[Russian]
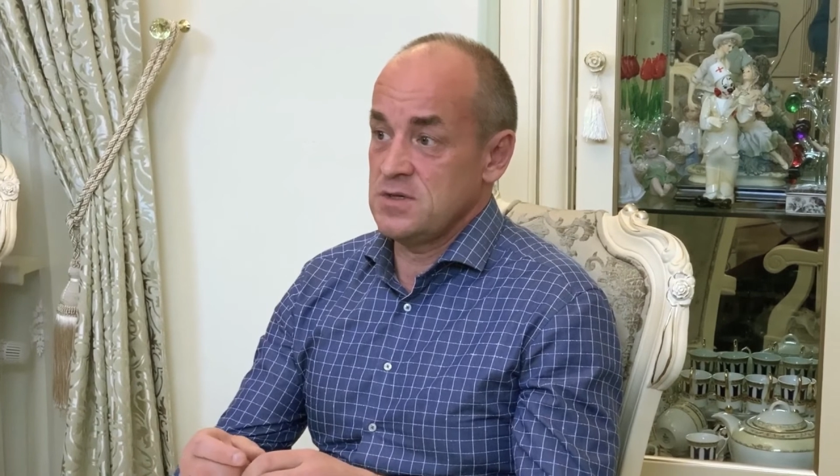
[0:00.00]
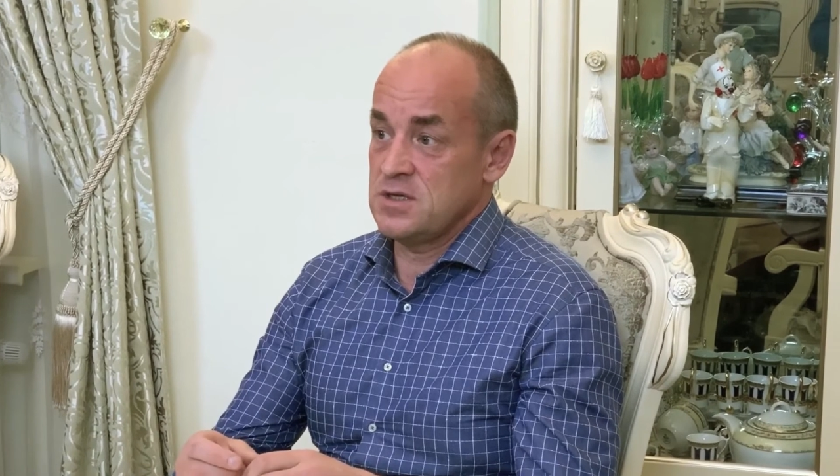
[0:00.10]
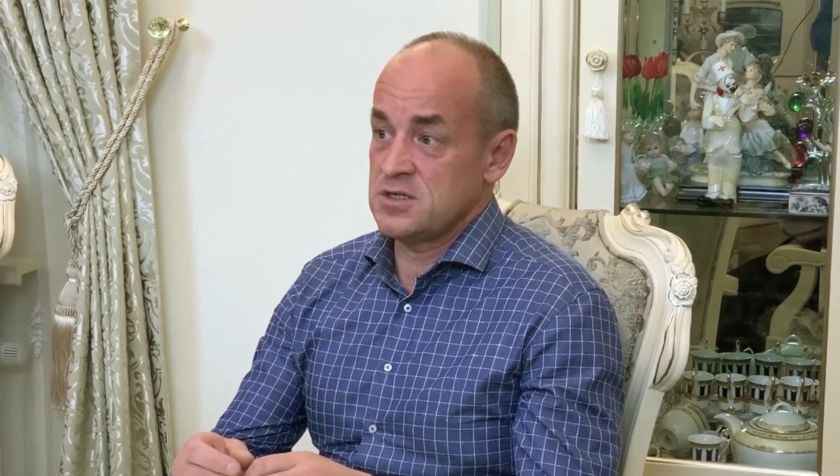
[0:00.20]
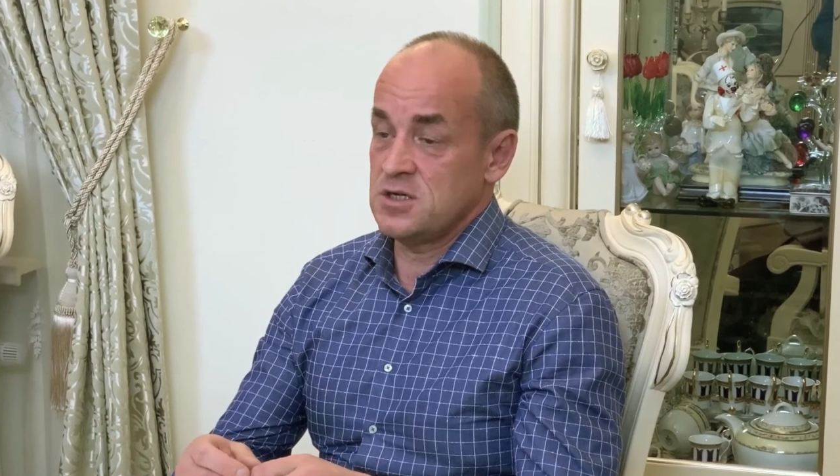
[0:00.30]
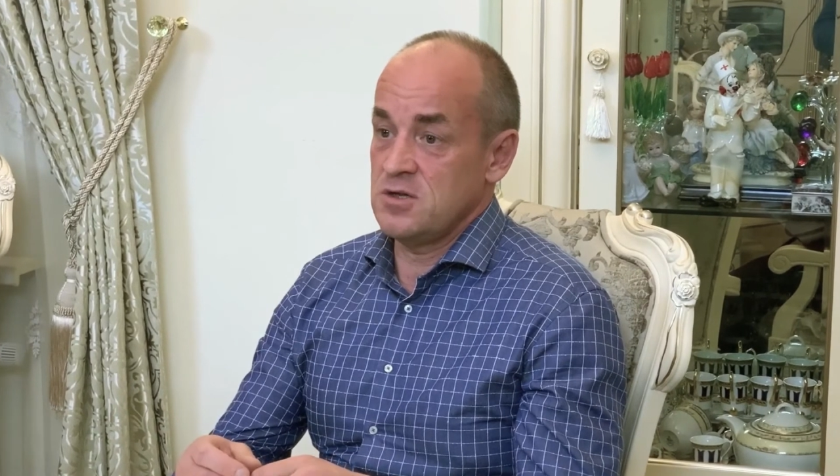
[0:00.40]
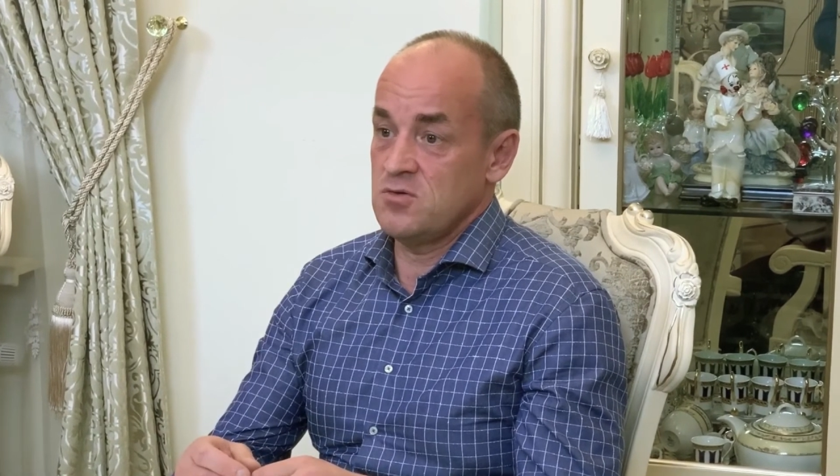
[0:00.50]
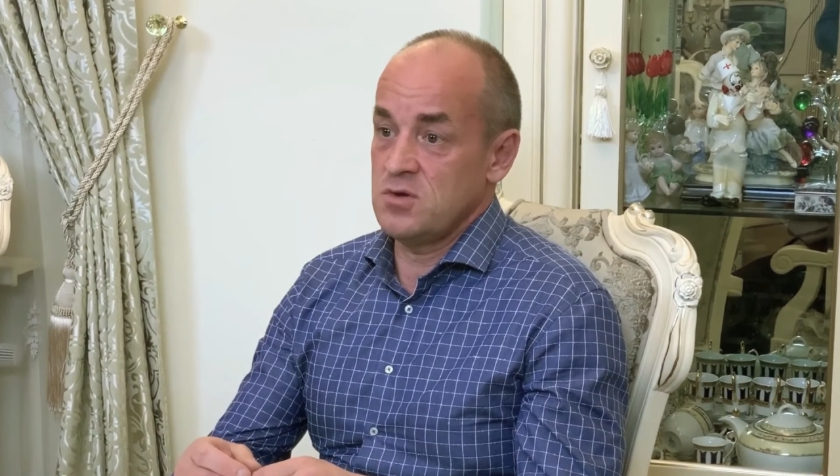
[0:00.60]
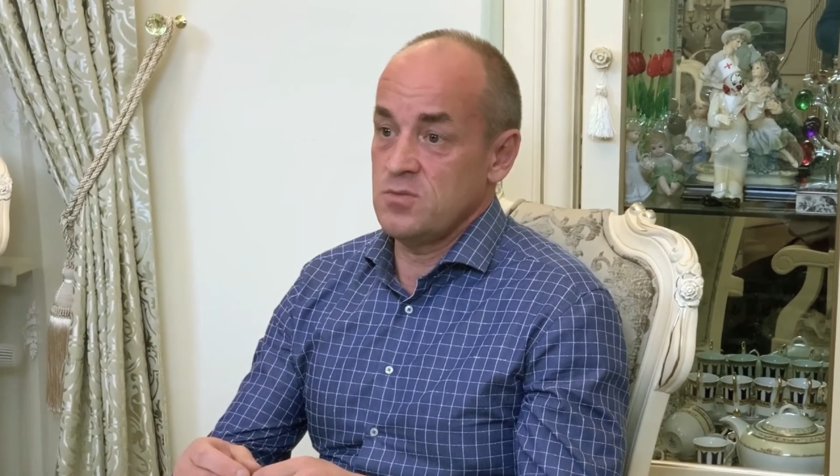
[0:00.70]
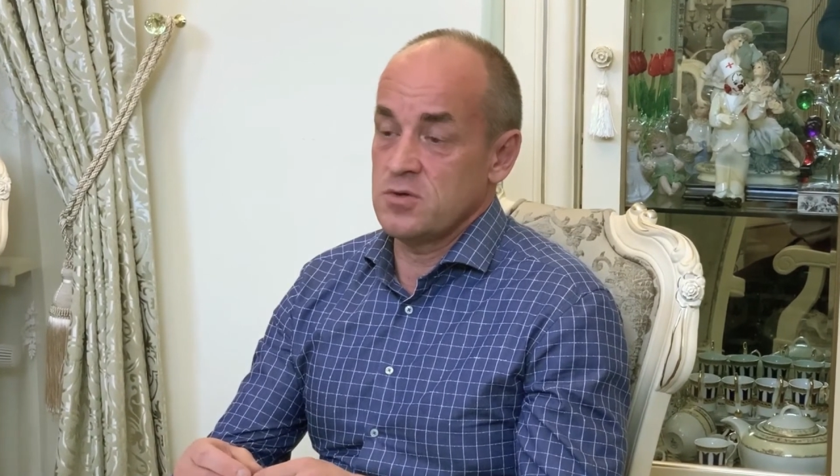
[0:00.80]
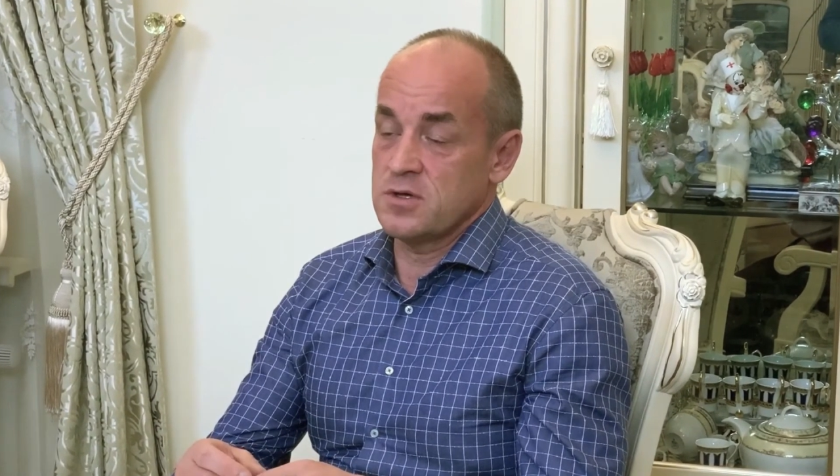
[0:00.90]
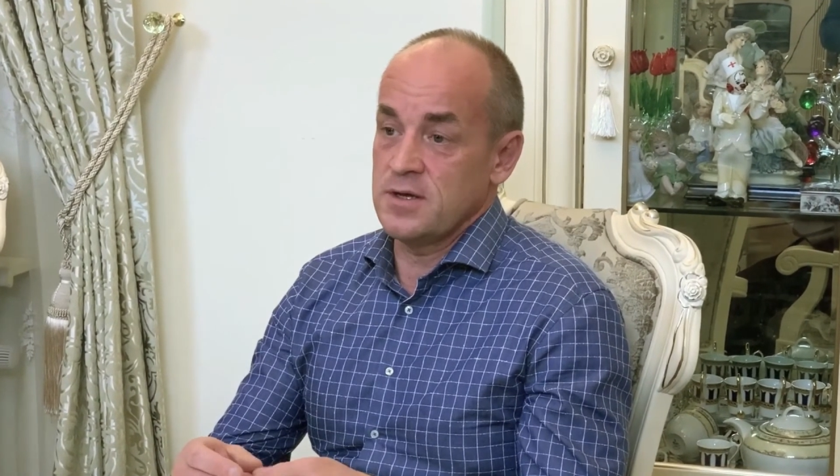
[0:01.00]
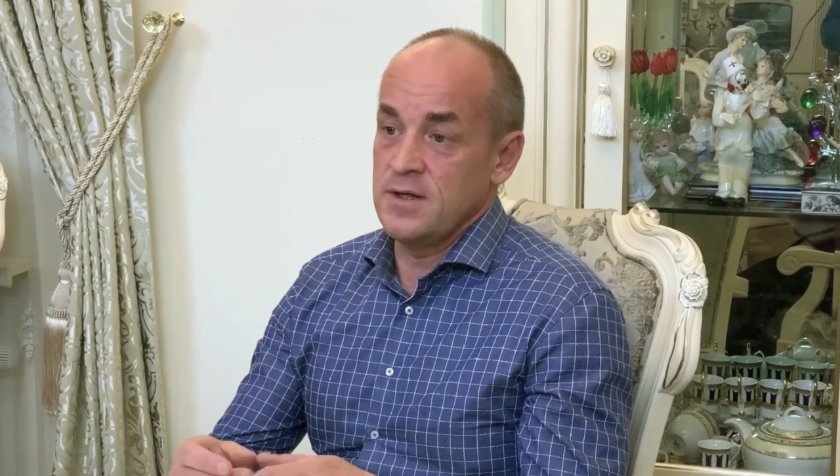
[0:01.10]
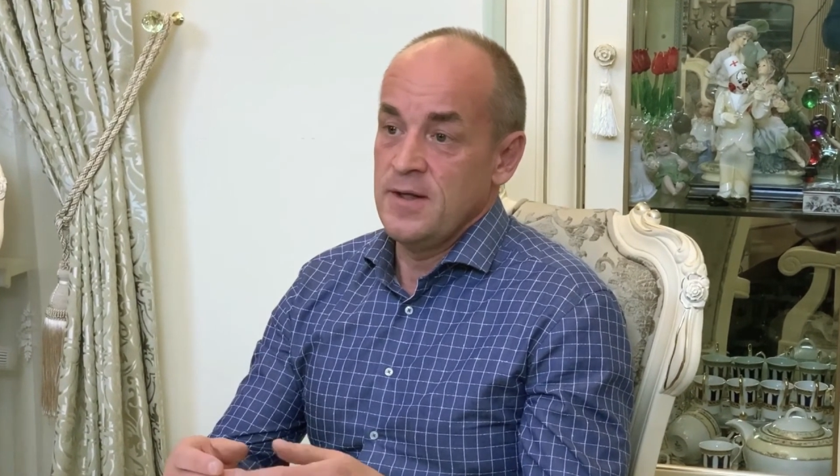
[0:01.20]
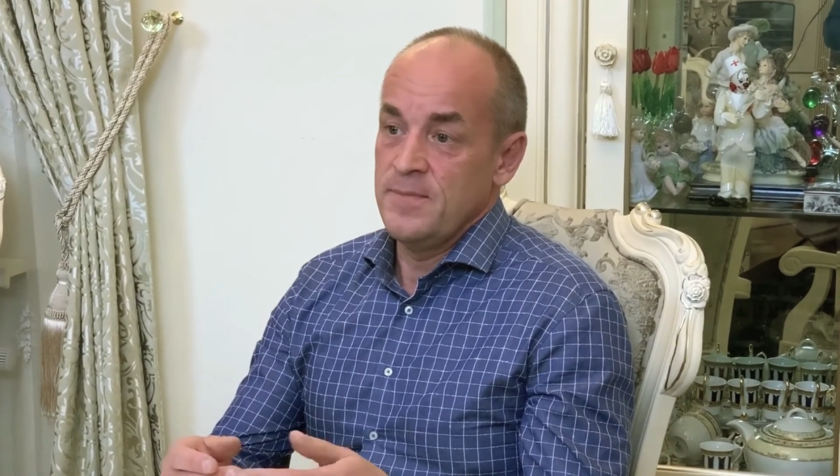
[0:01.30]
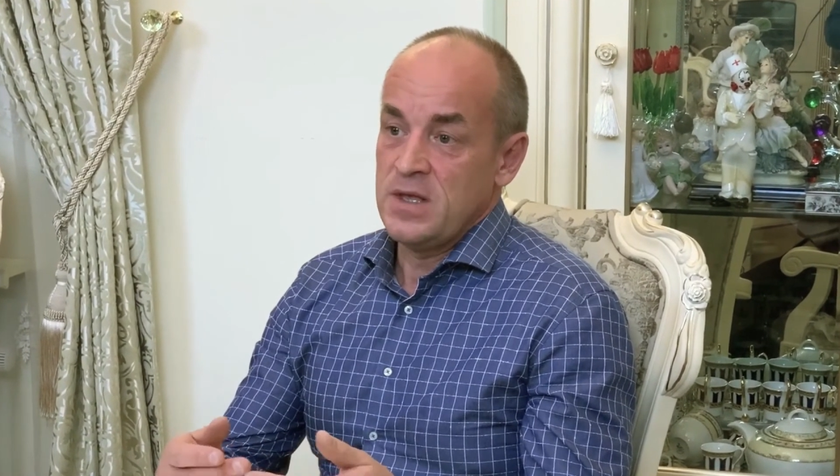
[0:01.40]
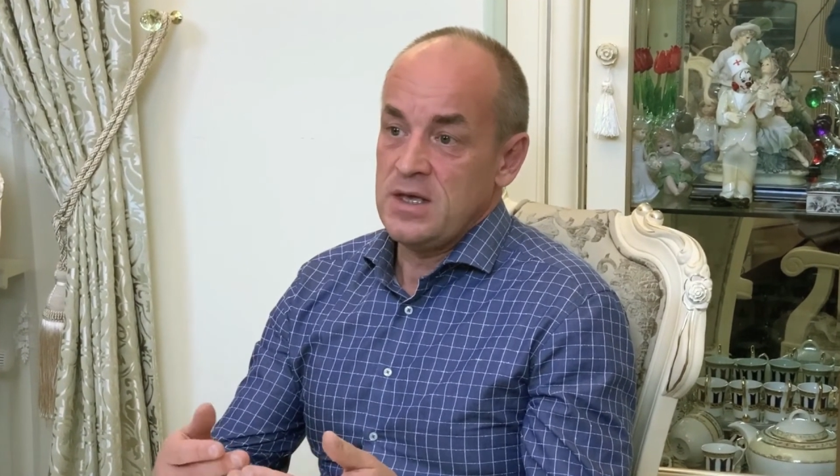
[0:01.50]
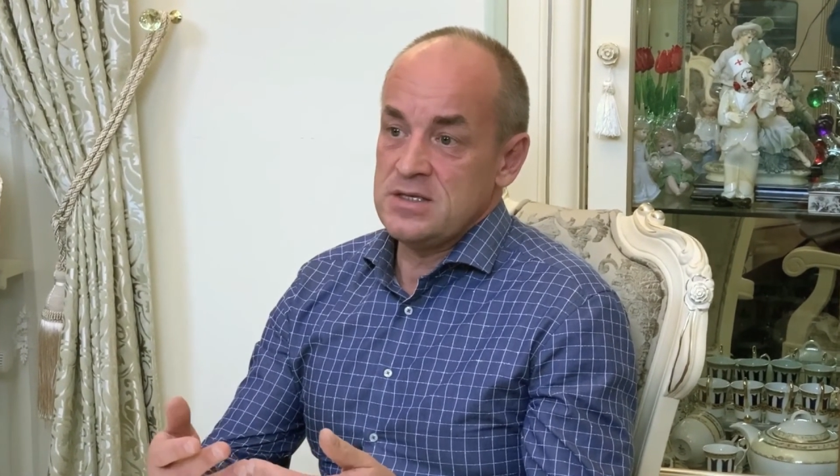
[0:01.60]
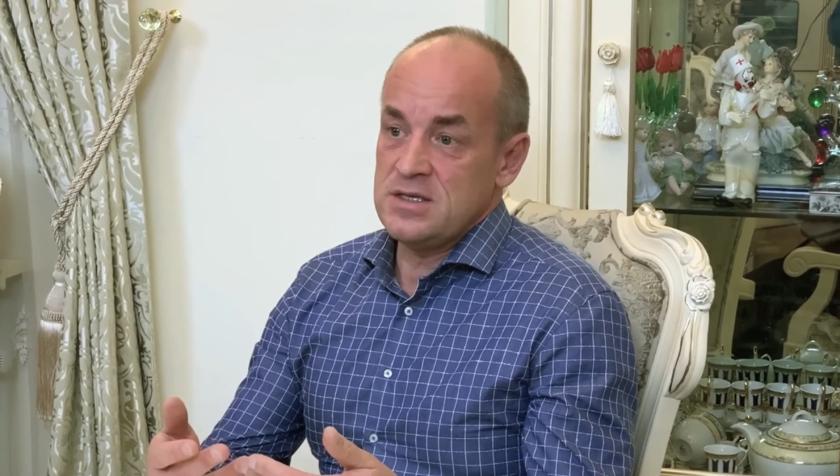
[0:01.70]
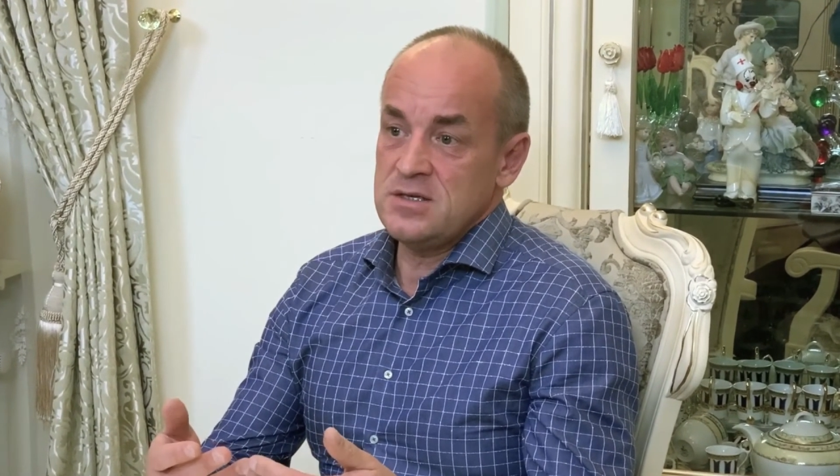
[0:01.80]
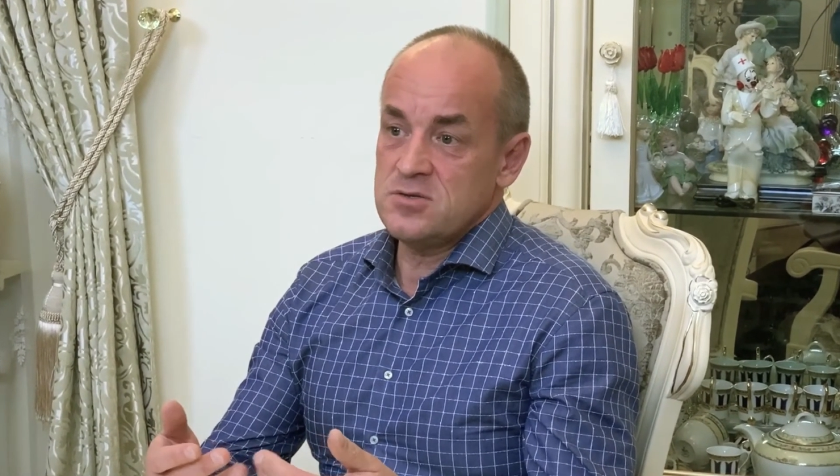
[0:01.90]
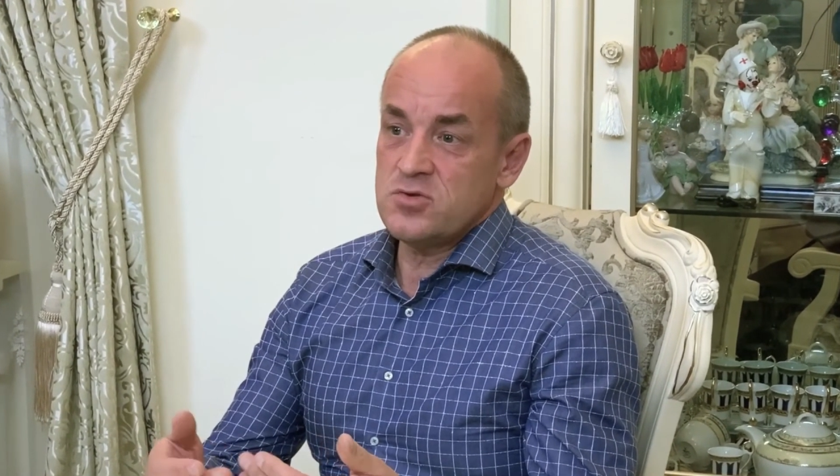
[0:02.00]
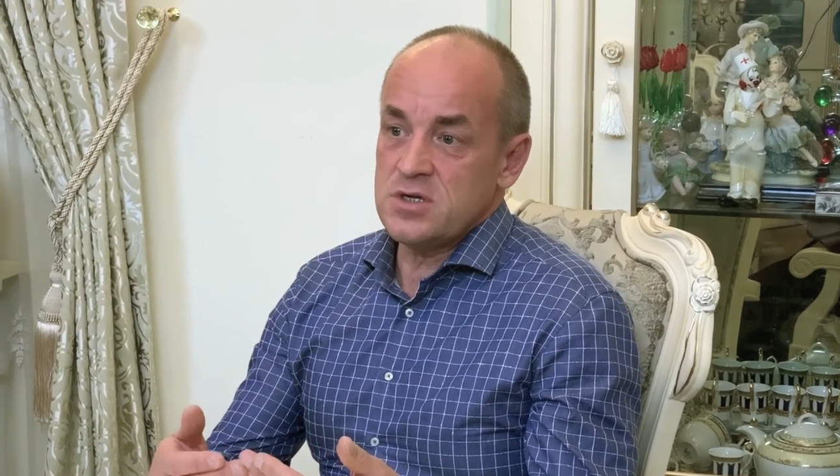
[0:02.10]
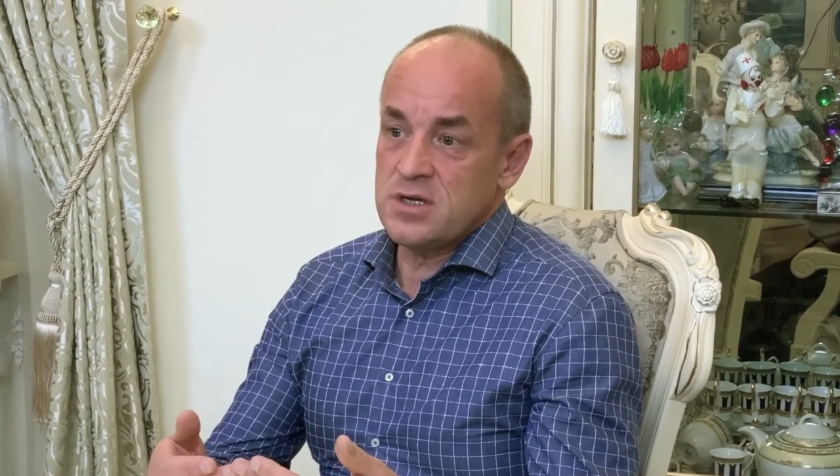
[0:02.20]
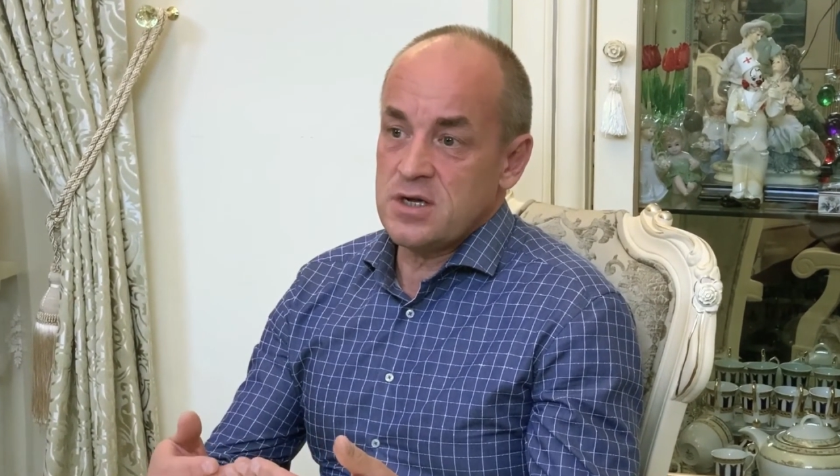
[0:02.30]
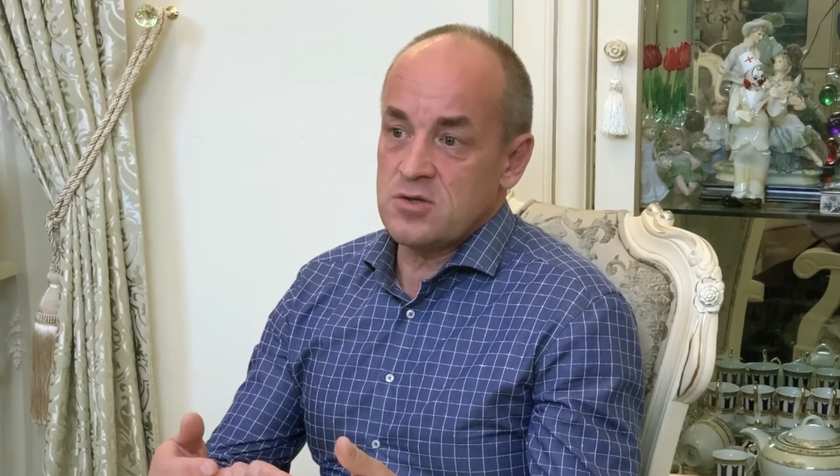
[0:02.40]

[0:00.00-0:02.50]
украинцев Сергей Евгеньевич и его коллеги.